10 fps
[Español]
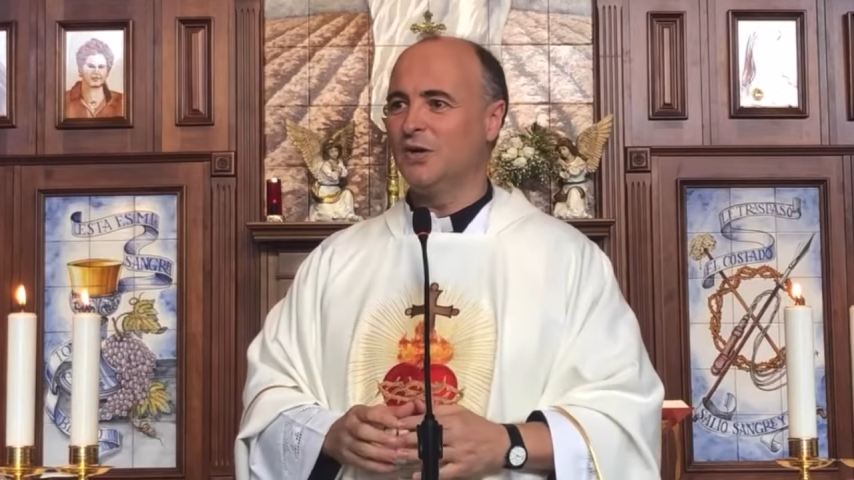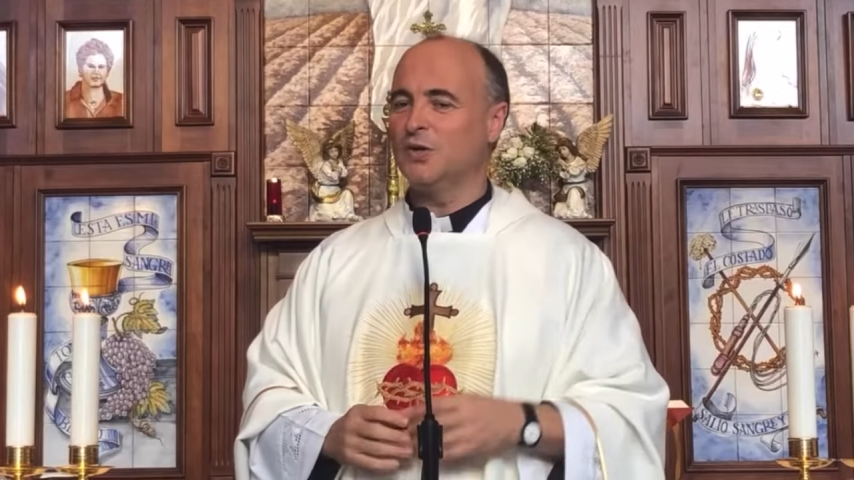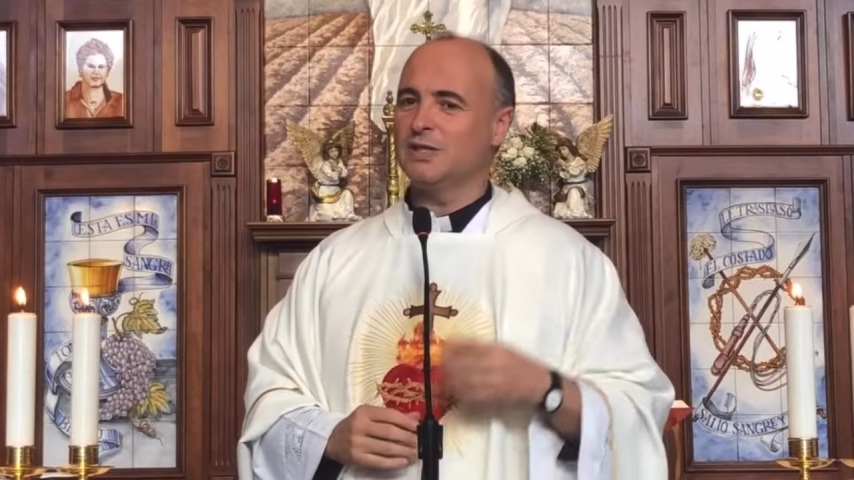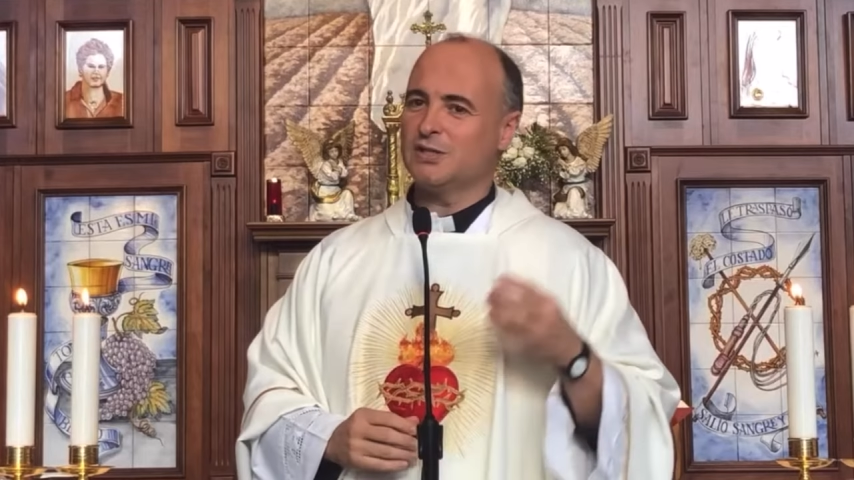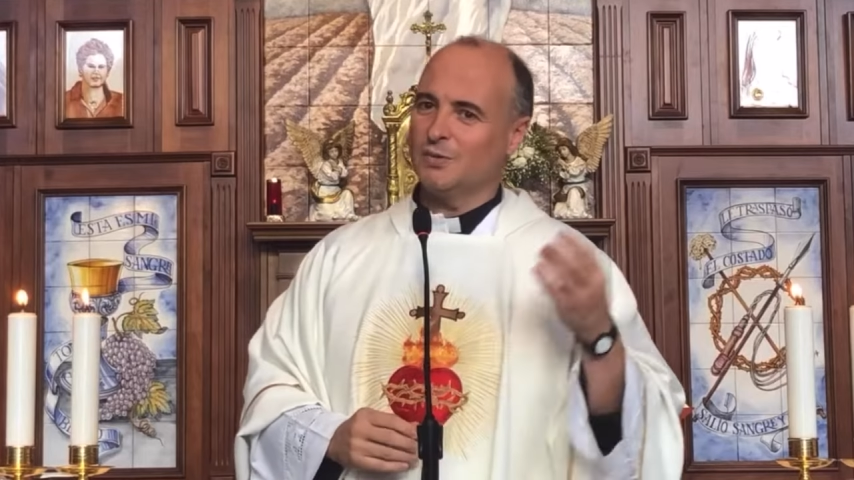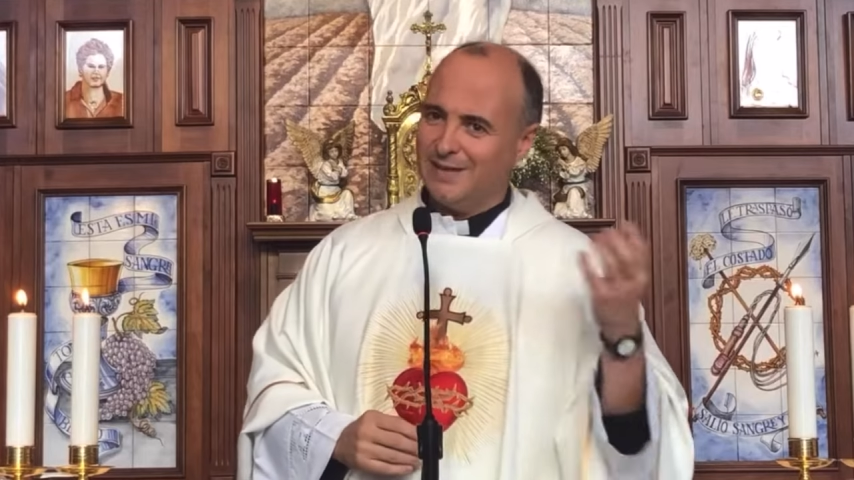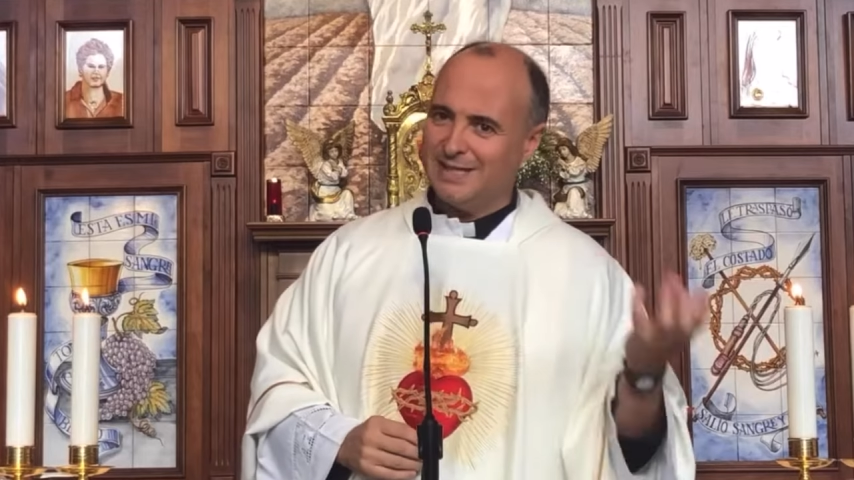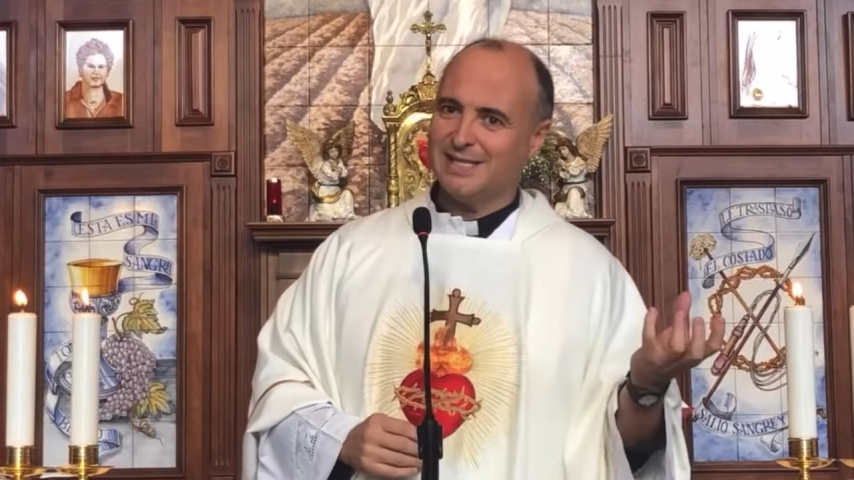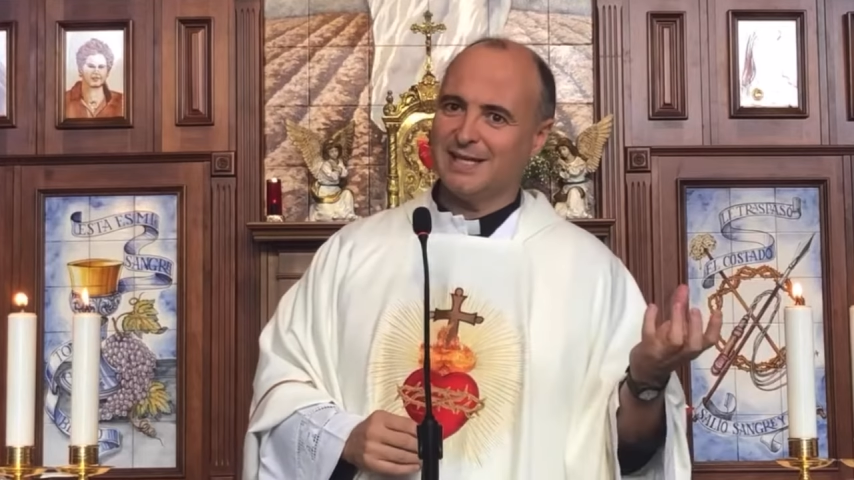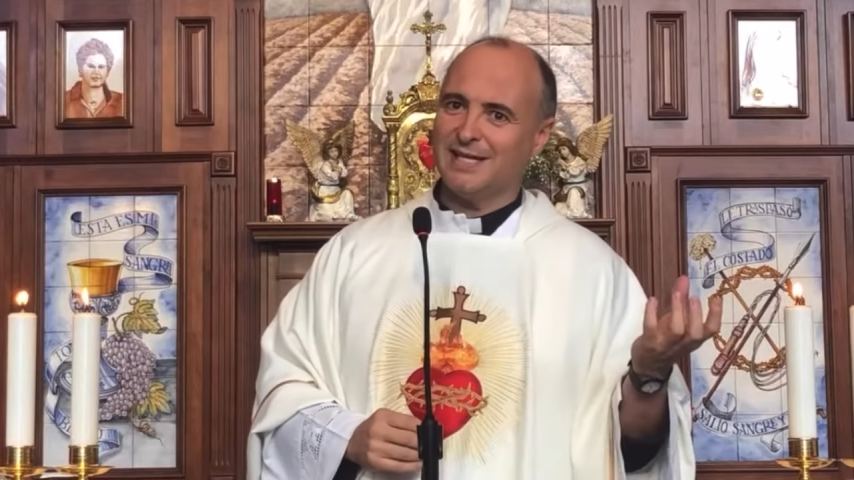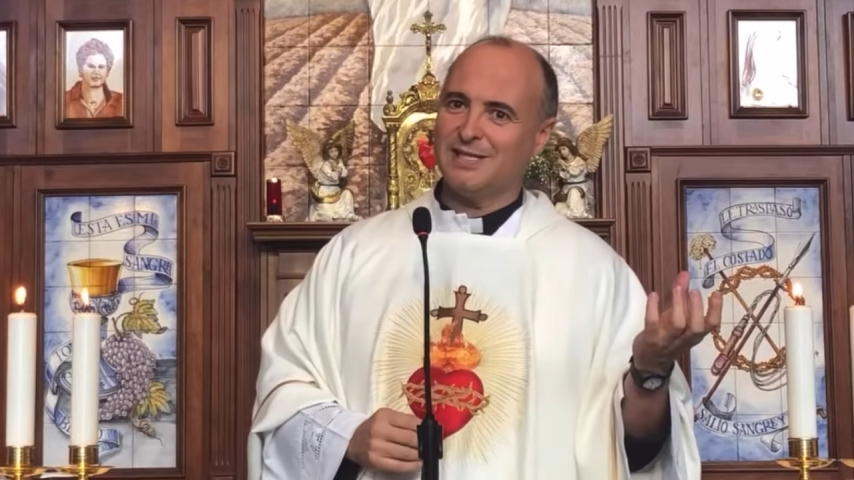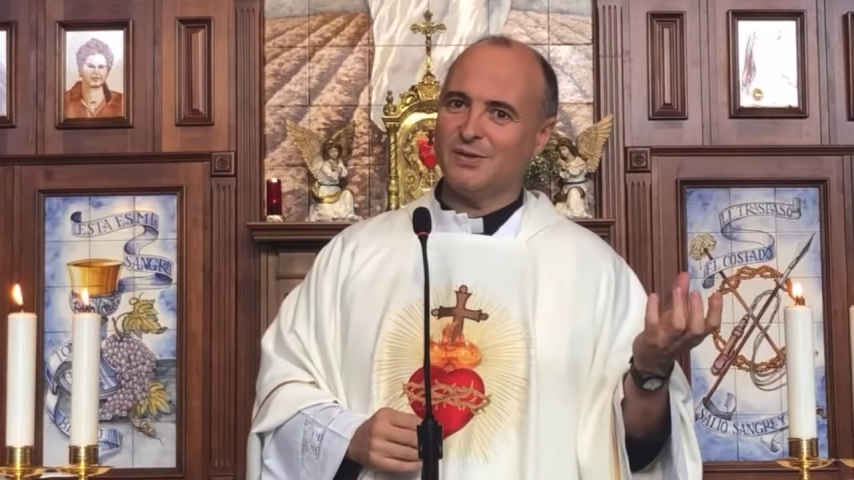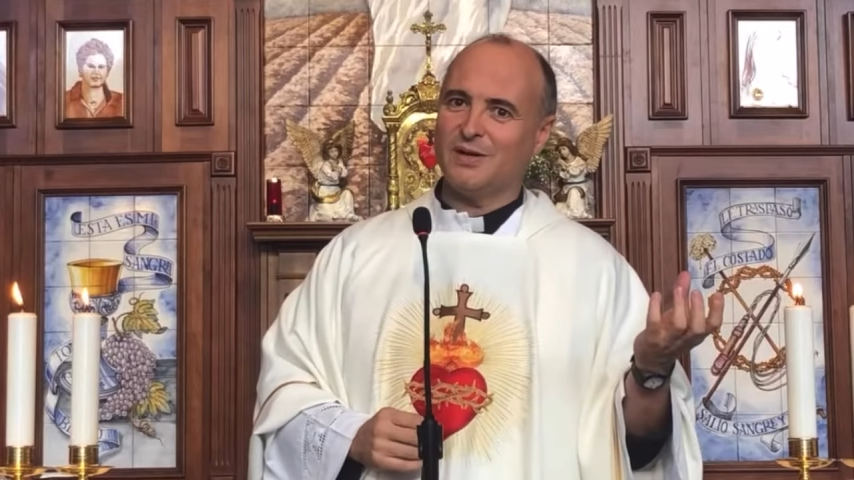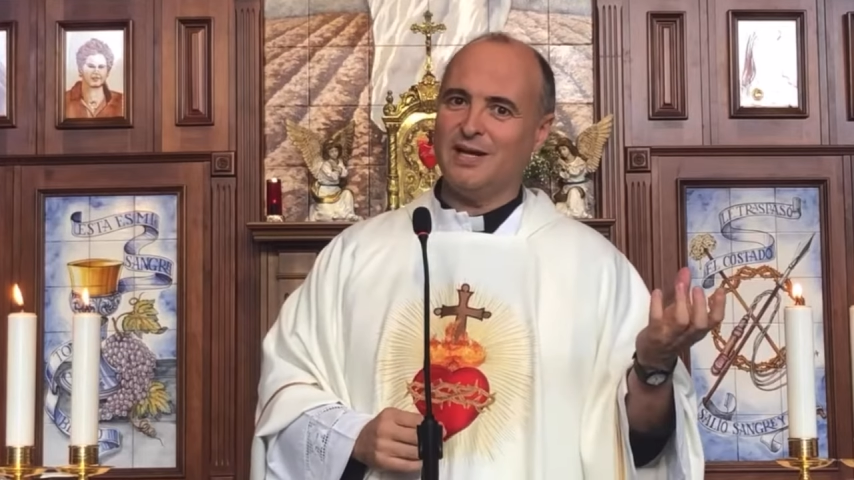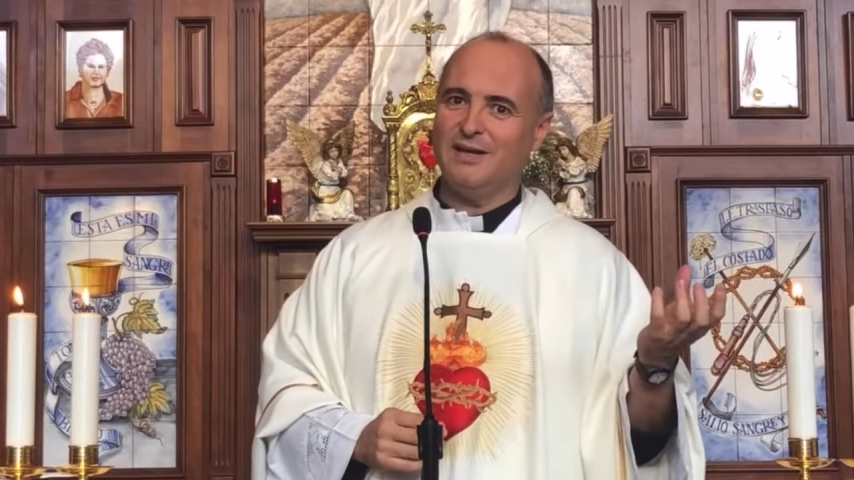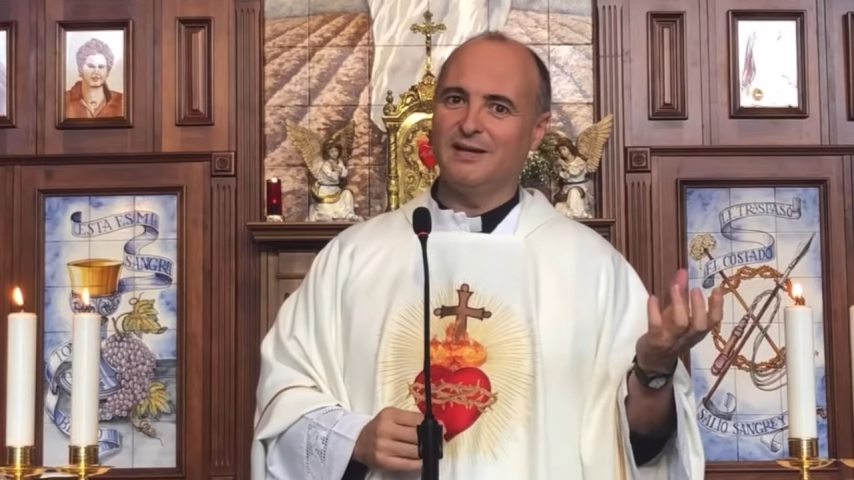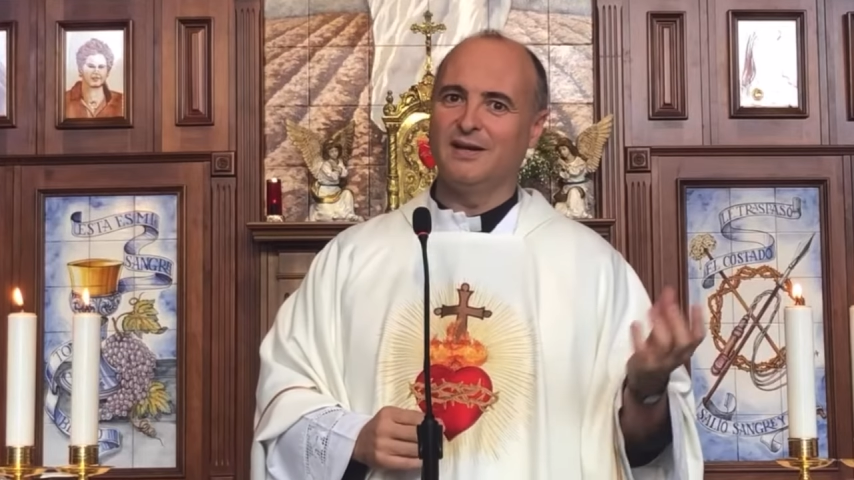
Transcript: O te sometes a Cristo Rey